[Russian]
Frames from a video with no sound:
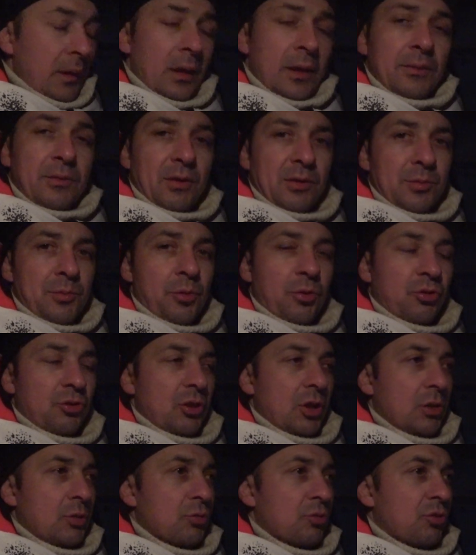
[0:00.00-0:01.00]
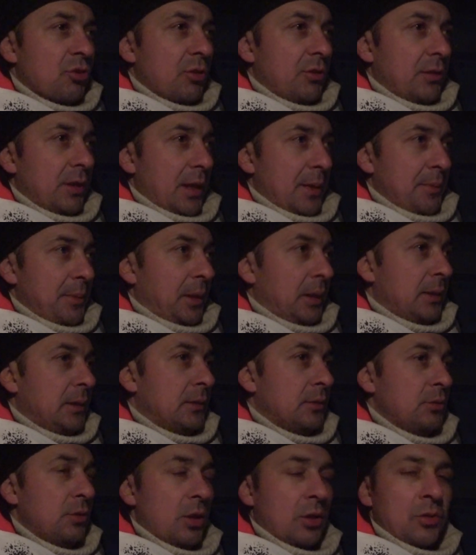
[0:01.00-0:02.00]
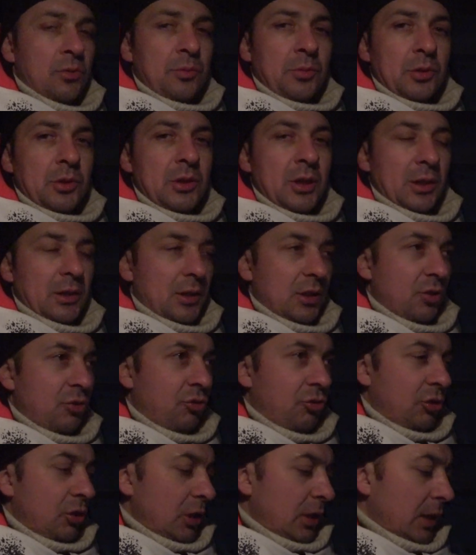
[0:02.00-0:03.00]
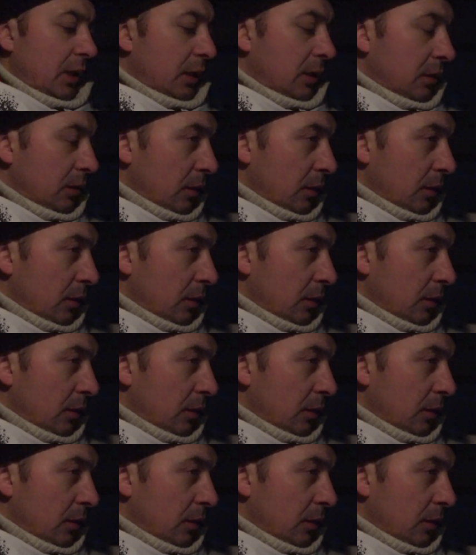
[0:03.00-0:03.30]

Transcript: И, возможно, ей нужно время. Ну, я думаю, дня 3-4